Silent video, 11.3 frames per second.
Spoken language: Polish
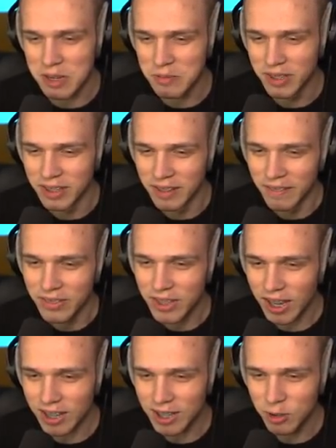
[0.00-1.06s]
Lunatykowanie,
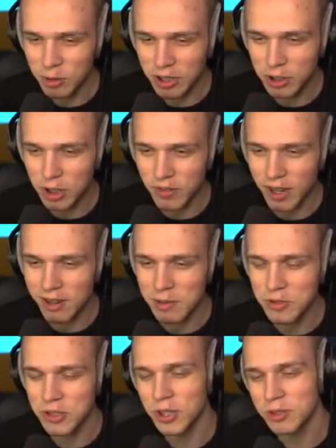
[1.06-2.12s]
Tak, no, lunatykowałem, no, ale,
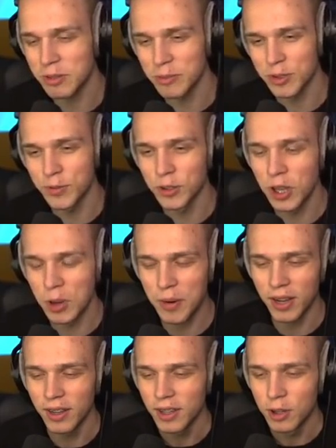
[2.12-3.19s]
ale przyniosłem do, tu swój, dobra.
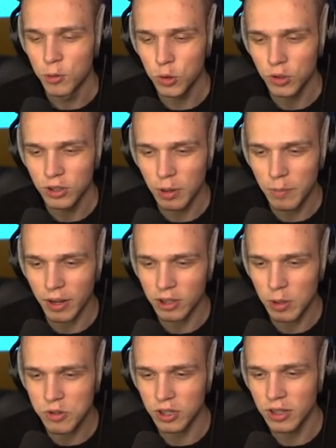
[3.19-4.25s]
Shreka, ty, dobra,
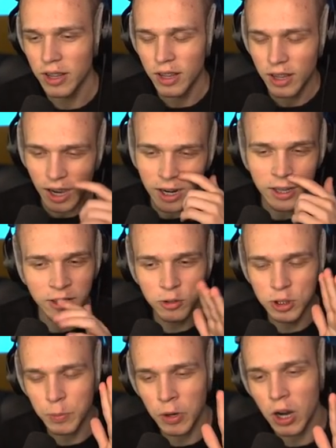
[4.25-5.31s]
dobrze, ale
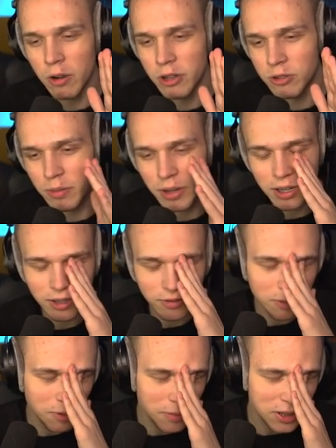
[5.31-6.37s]
uspokoiłeś mnie Marek w
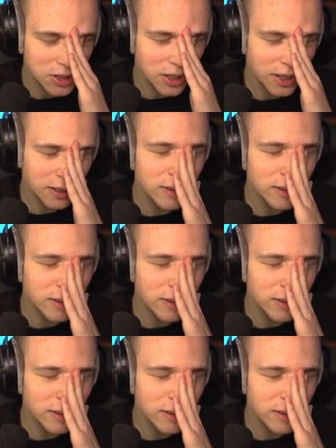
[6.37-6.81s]
tym momencie.